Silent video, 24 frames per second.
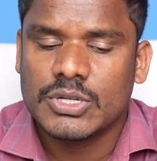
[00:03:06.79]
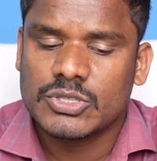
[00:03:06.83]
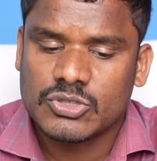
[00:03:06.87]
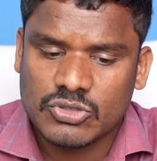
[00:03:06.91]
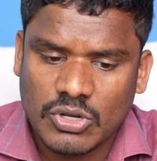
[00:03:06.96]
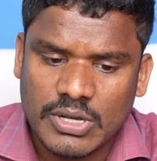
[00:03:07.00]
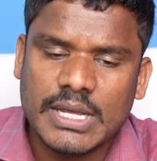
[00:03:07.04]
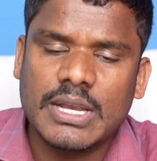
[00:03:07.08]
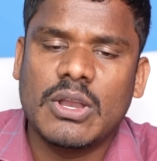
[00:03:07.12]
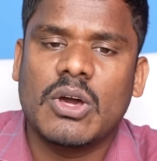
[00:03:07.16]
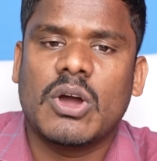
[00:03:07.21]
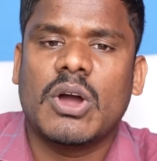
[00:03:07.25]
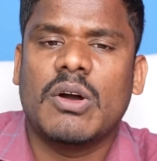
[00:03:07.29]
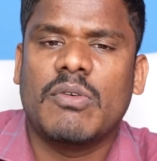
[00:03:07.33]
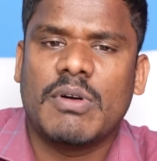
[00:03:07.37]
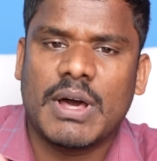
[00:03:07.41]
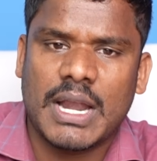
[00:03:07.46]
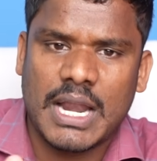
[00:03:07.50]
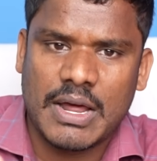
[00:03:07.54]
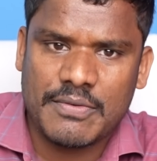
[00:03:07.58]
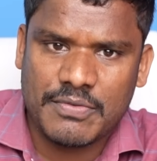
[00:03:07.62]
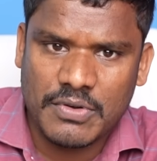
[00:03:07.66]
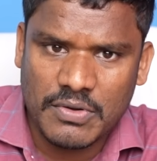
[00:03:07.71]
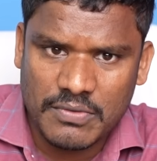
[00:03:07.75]
సో ఈలోగా
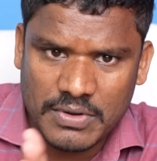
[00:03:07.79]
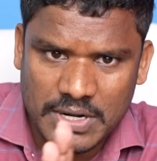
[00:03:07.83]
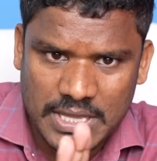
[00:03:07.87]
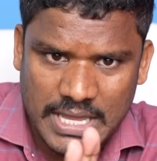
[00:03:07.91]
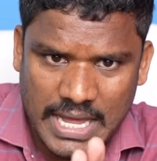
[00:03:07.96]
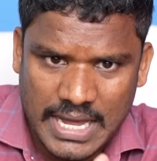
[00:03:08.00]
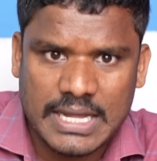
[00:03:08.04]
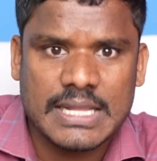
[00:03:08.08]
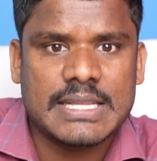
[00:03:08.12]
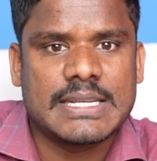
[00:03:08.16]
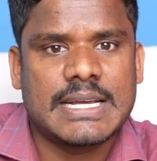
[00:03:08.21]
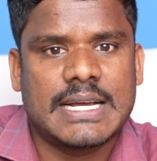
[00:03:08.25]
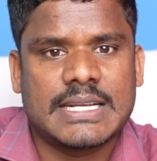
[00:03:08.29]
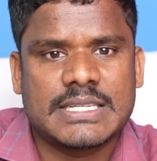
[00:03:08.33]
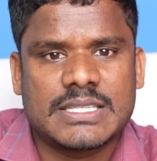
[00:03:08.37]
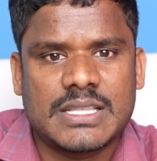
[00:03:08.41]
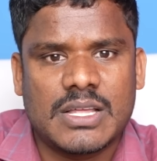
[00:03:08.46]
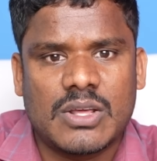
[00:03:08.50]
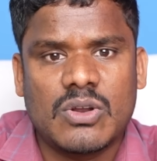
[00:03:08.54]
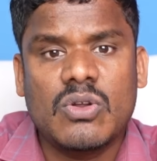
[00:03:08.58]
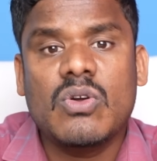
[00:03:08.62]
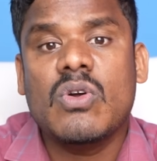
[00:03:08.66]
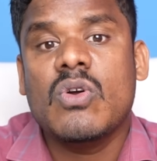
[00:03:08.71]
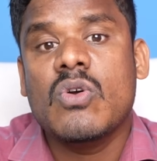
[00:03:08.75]
వాళ్ళు అఫిడవిట్ దాఖలు
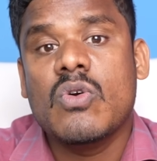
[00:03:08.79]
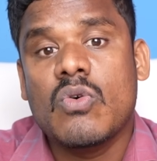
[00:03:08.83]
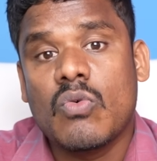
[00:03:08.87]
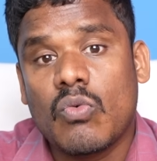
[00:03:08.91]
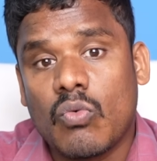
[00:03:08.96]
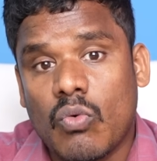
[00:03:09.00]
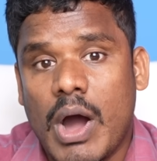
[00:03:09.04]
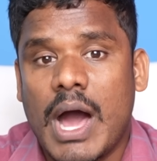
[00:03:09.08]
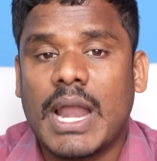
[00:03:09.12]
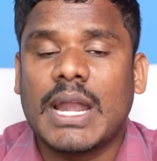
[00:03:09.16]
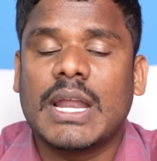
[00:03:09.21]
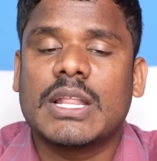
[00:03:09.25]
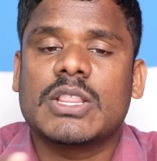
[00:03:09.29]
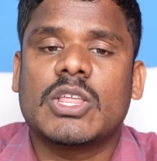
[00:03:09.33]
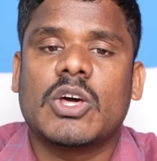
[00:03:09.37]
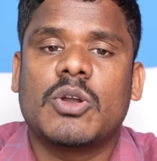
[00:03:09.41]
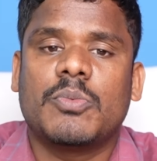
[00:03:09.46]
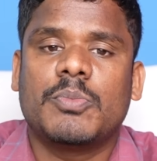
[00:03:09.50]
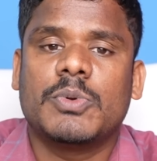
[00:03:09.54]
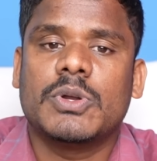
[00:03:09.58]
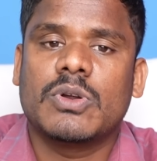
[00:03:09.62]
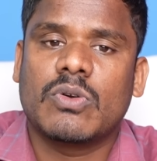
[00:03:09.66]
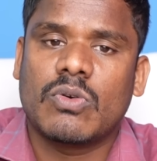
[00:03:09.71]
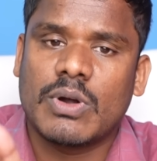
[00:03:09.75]
చేస్తారు వాళ్ళ
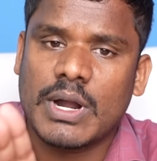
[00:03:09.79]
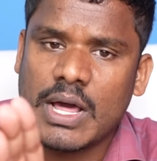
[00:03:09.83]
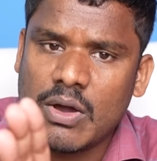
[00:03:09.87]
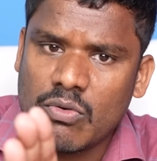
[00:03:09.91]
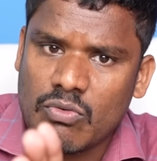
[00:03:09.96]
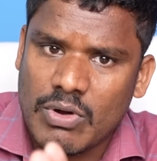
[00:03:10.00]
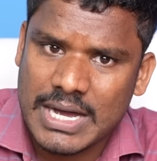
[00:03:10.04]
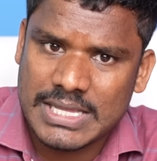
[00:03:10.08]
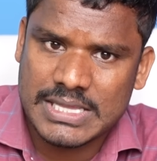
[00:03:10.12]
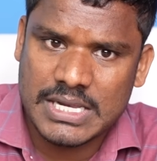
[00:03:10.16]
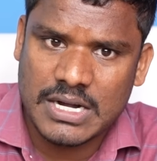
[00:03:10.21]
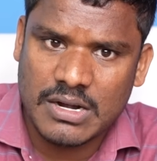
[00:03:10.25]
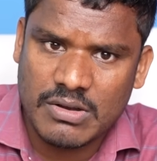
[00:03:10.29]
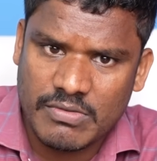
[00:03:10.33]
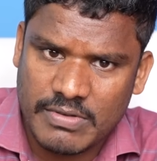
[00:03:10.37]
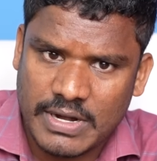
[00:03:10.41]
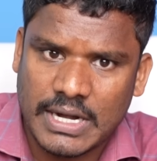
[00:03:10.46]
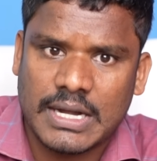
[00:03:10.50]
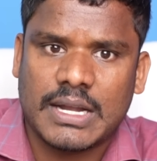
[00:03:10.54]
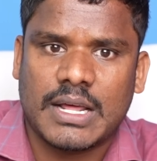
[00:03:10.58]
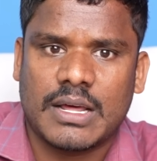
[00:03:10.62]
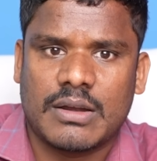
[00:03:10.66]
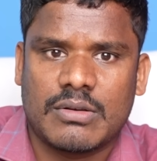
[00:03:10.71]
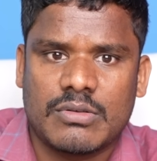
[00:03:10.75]
తరపున కూడా వాదనలు
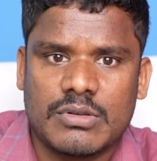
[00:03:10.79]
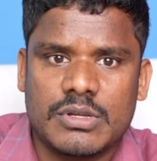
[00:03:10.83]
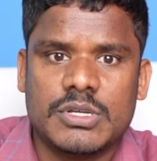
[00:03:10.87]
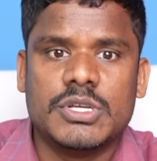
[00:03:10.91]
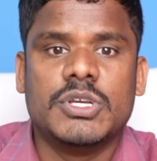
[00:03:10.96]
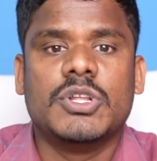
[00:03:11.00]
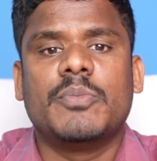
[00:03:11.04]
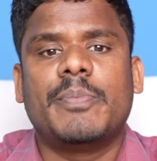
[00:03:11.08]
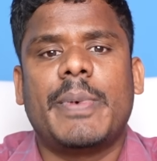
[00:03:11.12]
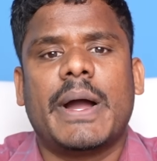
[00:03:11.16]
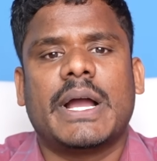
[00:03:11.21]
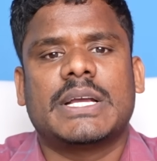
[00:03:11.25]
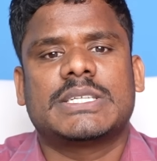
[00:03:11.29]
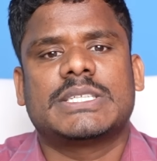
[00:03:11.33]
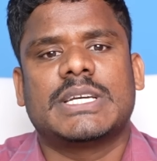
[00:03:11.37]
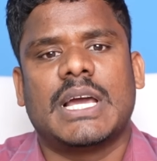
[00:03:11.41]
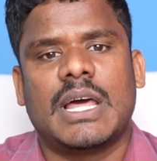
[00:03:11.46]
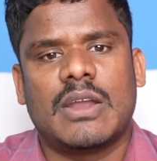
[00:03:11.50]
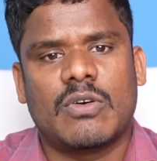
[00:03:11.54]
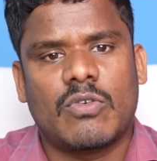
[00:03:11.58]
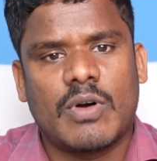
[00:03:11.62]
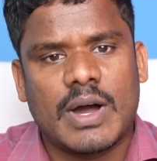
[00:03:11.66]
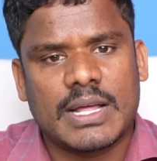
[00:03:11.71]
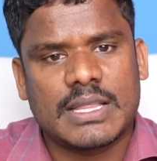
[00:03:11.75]
వింటారు
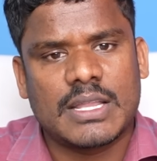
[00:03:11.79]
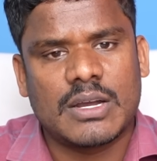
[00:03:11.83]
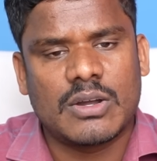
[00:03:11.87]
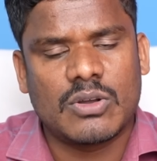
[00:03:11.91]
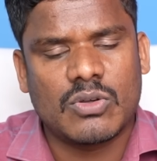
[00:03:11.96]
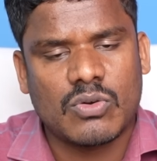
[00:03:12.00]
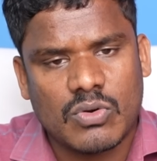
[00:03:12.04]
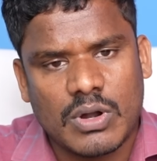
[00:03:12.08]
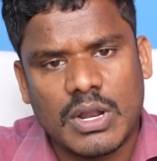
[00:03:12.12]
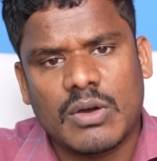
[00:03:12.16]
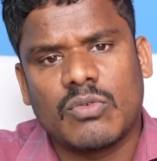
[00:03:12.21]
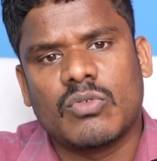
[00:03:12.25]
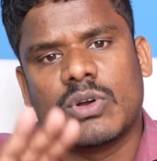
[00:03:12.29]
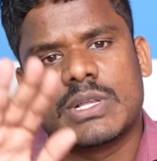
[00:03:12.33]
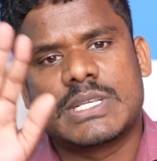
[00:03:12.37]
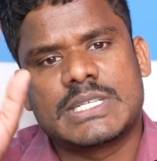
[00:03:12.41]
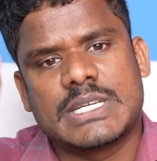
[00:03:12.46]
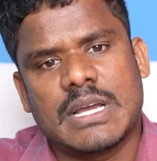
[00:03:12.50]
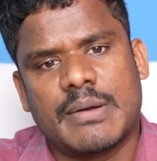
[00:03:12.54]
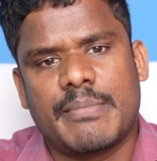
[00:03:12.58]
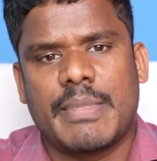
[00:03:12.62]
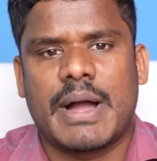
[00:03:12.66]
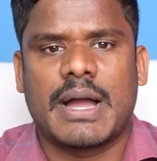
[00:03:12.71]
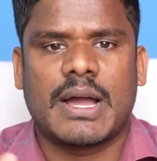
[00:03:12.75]
ఇరుపక్షాల వాదనలు కూడా
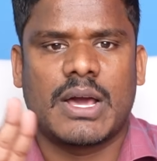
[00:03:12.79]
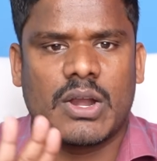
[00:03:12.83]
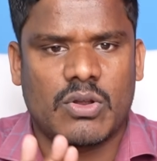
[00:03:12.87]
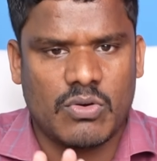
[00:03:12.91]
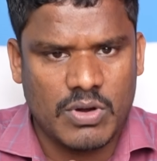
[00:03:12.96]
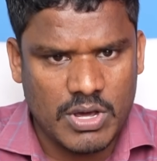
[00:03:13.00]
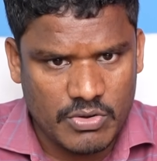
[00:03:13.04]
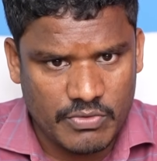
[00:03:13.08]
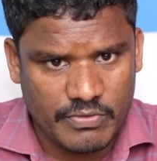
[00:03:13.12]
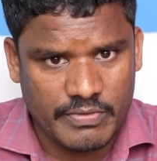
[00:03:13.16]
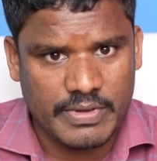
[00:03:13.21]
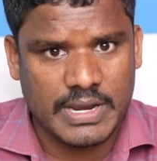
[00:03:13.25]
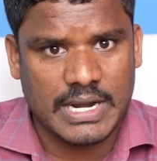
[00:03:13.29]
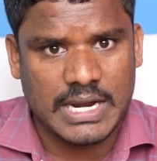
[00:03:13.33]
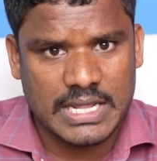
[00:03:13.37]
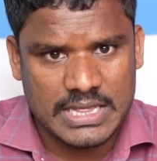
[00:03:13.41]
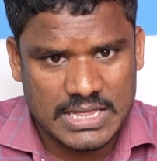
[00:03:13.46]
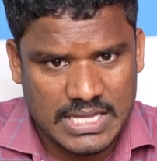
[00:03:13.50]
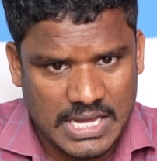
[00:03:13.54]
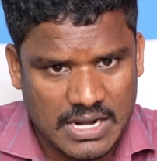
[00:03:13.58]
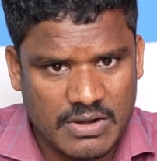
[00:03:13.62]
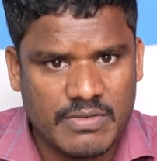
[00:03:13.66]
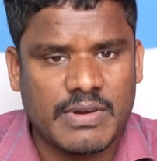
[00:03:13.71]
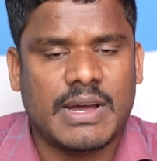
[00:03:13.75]
వచ్చే మంగళవారం విన్న
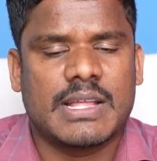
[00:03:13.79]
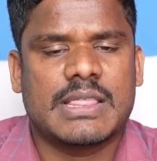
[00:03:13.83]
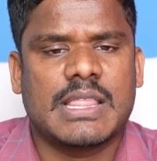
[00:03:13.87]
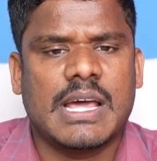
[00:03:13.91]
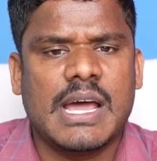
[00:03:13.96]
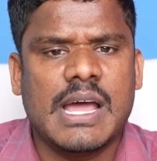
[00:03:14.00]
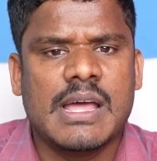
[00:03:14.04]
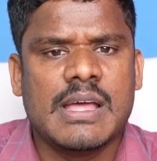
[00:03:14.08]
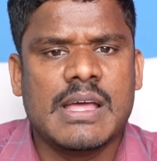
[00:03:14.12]
తర్వాత